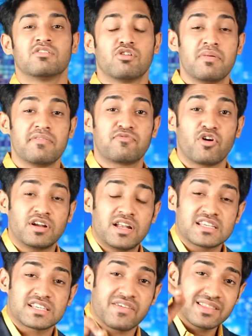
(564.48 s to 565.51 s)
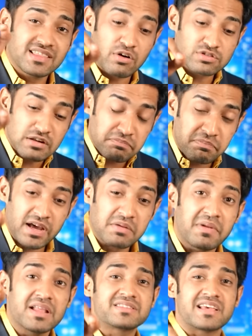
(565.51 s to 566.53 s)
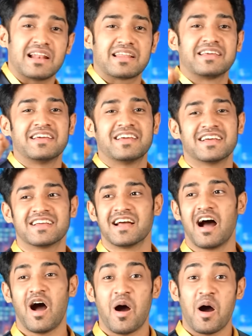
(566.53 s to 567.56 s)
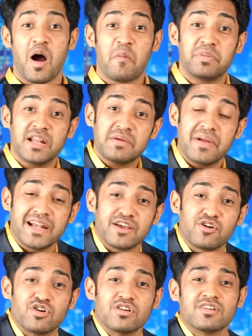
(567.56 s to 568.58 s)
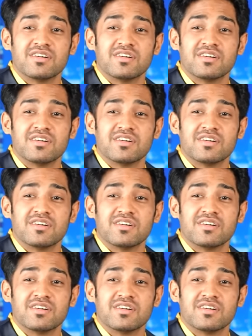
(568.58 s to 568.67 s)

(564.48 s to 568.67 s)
वो भी फोर्टी सेवन थाउजेंड पर मंथ सैलरी अपनी ही बेटी को